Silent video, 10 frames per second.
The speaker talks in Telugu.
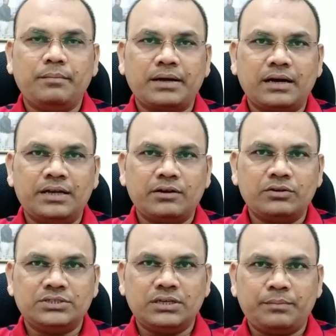మెకానిక్లు
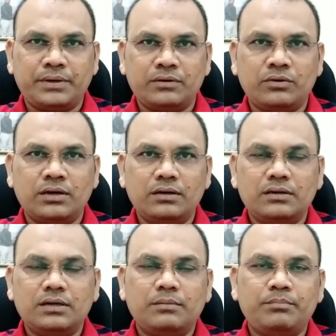వచ్చినప్పటికి కూడా
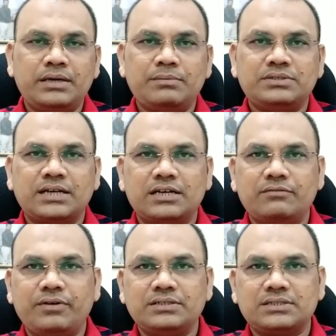మేము
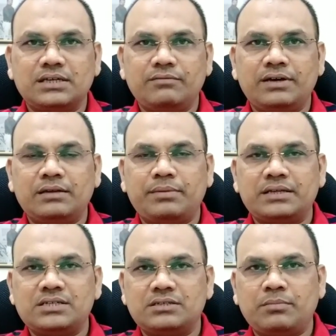సెకండ్ ఫేజ్కి వేరే
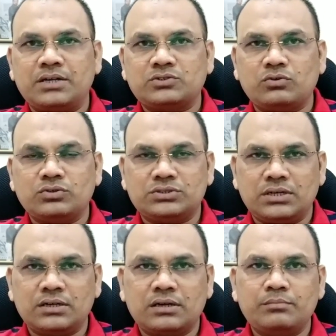బ్రాంచెస్ని
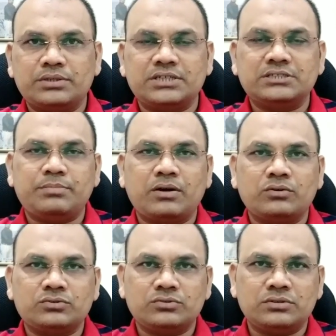మార్చుకోవచ్చా కంప్యూటర్ సైన్స్ మాకు
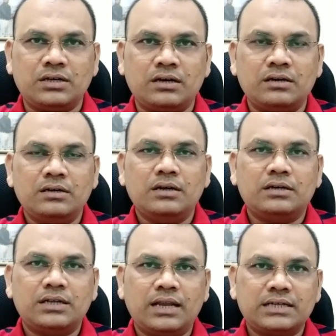వస్తుందా
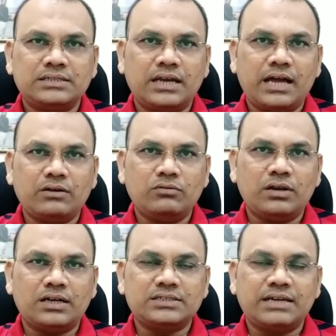అంటే లక్ష ర్యాంకు
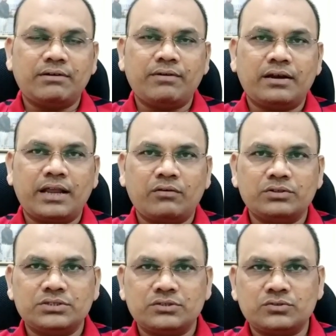లక్ష ఇరవై వేల ర్యాంక్
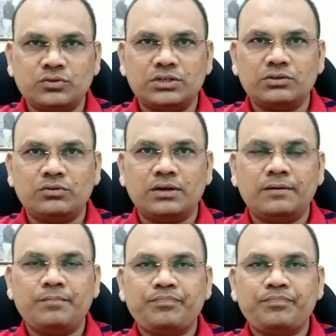వచ్చిన స్టూడెంట్ కూడా